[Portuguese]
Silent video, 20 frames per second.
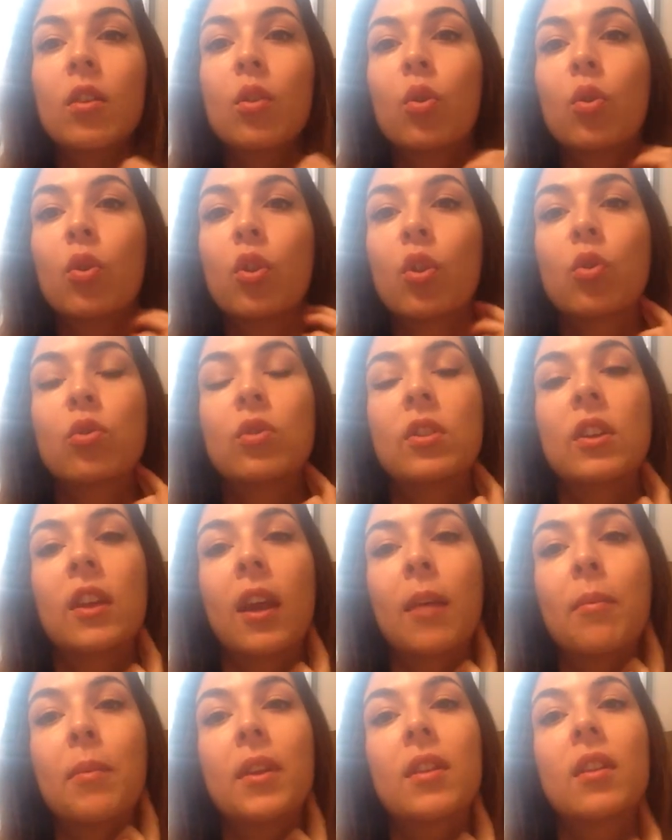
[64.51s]
Eu, eu
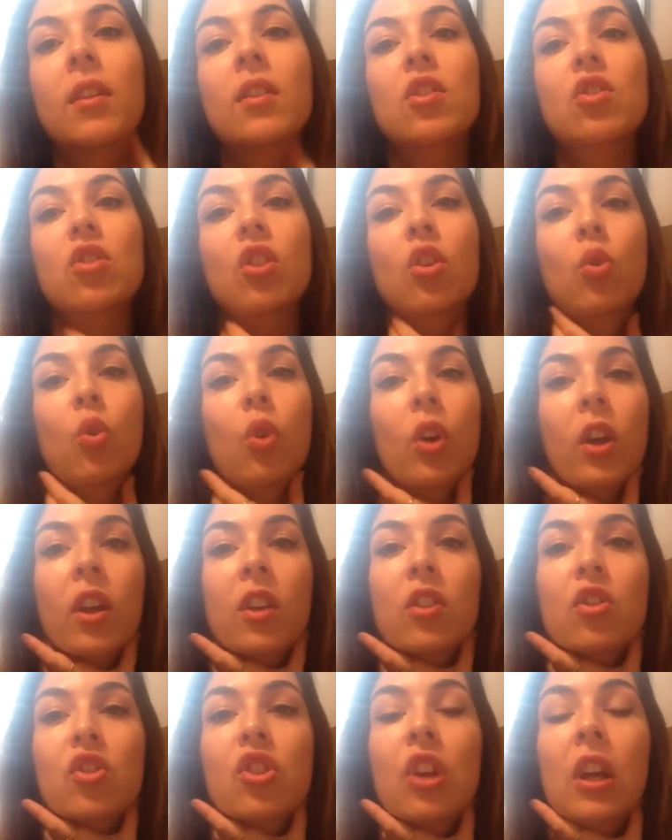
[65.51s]
tinha amigdalites
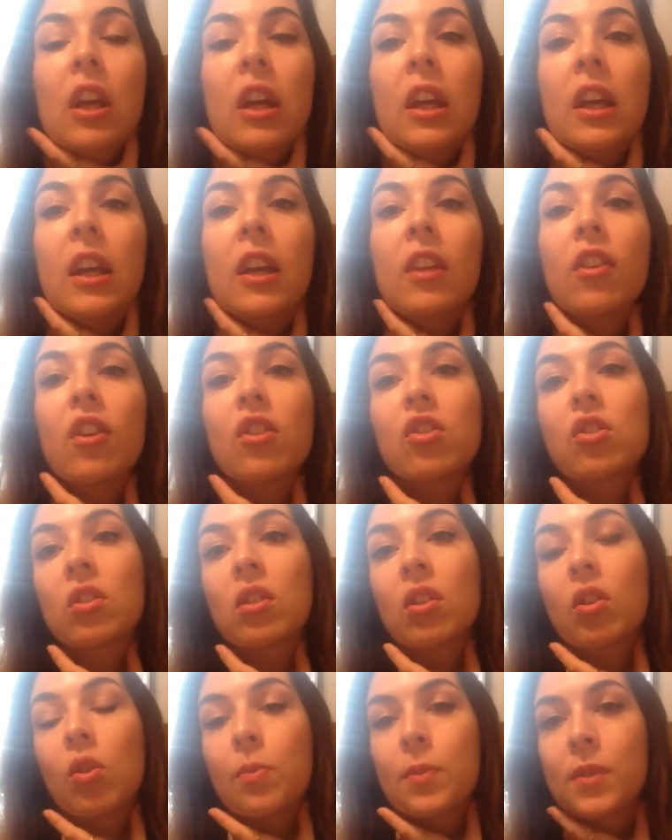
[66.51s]
recorrentes e desde
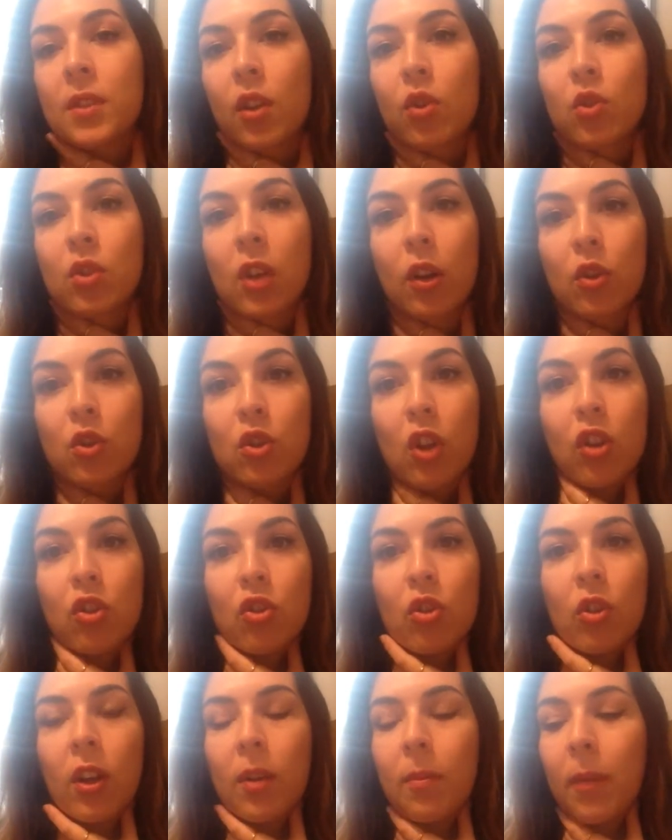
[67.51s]
que comecei a usar os
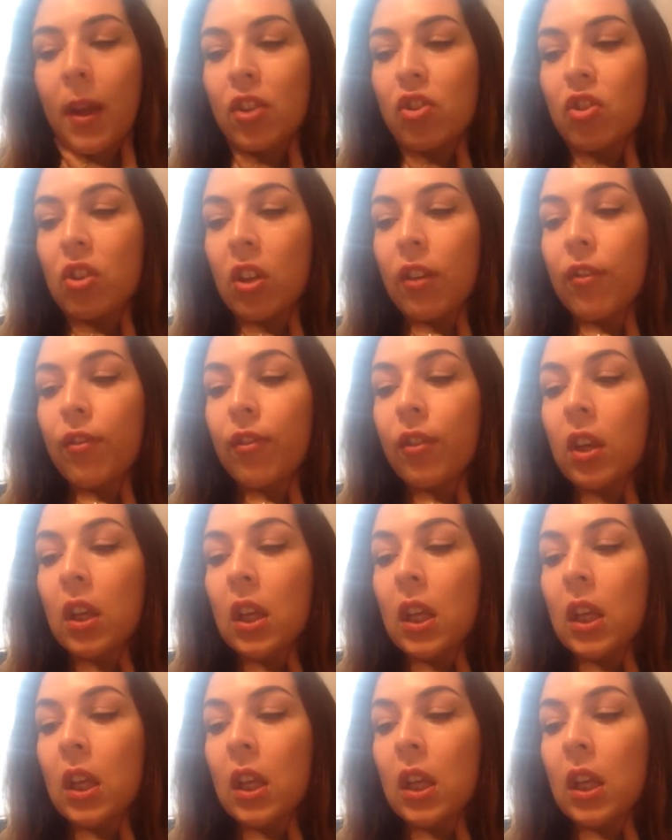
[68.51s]
óleos nunca mais tive.